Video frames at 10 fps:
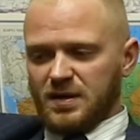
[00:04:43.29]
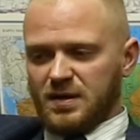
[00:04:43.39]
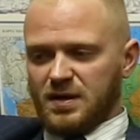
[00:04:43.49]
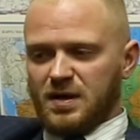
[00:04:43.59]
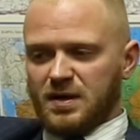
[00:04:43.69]

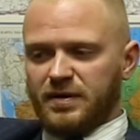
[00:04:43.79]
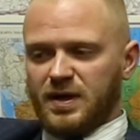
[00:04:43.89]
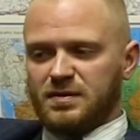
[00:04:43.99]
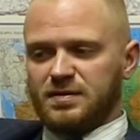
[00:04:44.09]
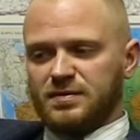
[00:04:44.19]
а,
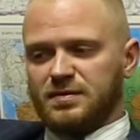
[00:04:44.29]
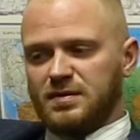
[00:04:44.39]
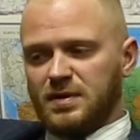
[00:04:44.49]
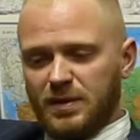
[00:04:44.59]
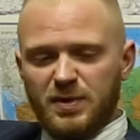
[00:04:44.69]
говорит,
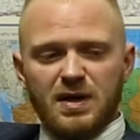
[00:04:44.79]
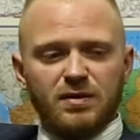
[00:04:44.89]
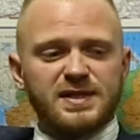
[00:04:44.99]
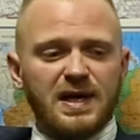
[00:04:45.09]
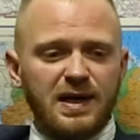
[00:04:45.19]
и меня
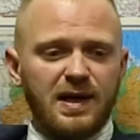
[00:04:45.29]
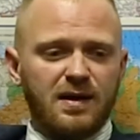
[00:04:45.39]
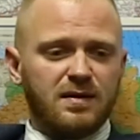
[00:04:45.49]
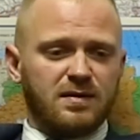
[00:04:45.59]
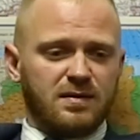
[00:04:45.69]
вот залили,